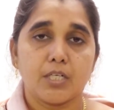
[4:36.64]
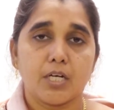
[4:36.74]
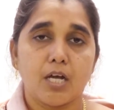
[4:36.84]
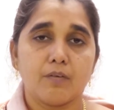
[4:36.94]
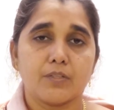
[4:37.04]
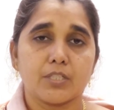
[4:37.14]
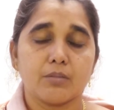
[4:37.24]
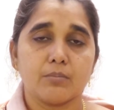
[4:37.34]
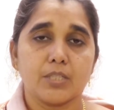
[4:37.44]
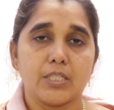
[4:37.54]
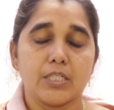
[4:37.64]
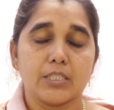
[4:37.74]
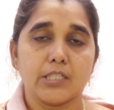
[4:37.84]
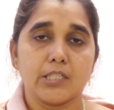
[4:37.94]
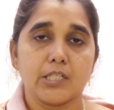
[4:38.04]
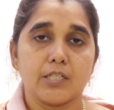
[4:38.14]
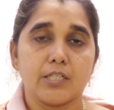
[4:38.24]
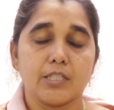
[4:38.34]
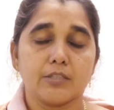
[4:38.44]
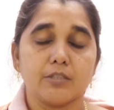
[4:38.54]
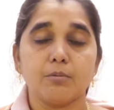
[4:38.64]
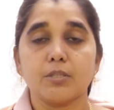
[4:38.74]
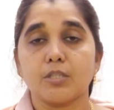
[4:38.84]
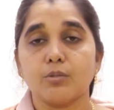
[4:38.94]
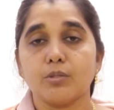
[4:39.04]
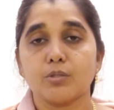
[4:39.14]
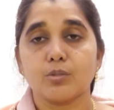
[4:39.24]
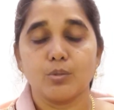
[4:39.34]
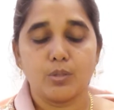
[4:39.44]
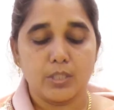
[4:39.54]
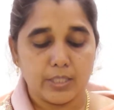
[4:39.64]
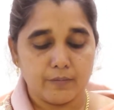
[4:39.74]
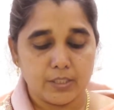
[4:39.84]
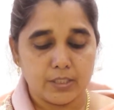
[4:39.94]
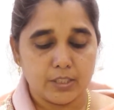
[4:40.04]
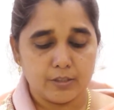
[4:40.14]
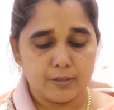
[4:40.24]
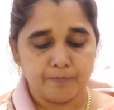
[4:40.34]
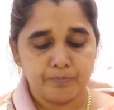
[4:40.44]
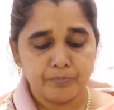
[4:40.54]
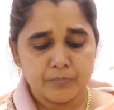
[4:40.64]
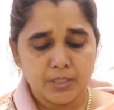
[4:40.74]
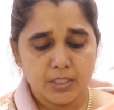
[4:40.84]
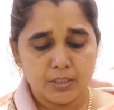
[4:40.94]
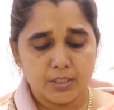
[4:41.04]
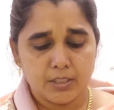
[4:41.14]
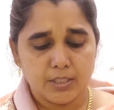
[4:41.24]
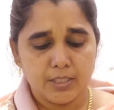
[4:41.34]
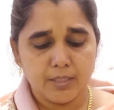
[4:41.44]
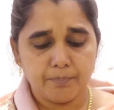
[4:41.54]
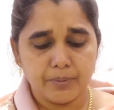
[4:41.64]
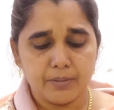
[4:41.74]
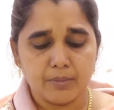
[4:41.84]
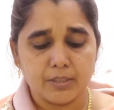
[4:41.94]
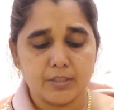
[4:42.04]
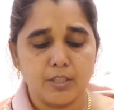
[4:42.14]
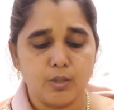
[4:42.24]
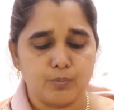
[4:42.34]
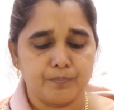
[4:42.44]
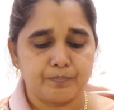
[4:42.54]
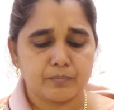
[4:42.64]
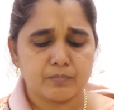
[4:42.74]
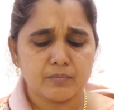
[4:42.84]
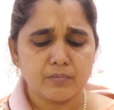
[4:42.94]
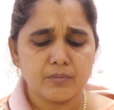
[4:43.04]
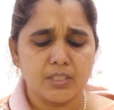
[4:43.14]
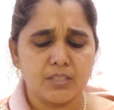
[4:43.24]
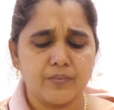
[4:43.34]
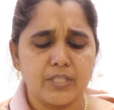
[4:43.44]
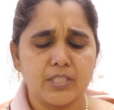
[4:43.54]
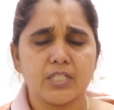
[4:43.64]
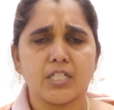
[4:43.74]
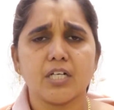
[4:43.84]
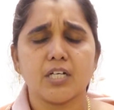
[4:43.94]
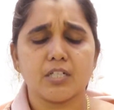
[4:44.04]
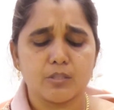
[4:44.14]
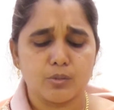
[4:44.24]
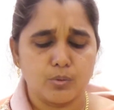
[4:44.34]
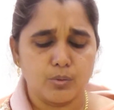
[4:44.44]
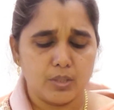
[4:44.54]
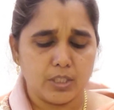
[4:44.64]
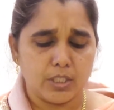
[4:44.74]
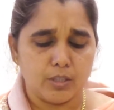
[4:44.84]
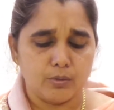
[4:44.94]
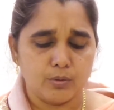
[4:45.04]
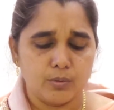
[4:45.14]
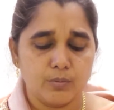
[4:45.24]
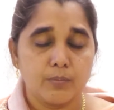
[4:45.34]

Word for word: எல்லாவற்றையும் இழக்குகிற இழந்து போகிற ஒரு சூழ்நிலை வருகிறது அந்த இழப்பின் மத்தியிலும் அந்த வேதனையான சூழ்நிலையிலும்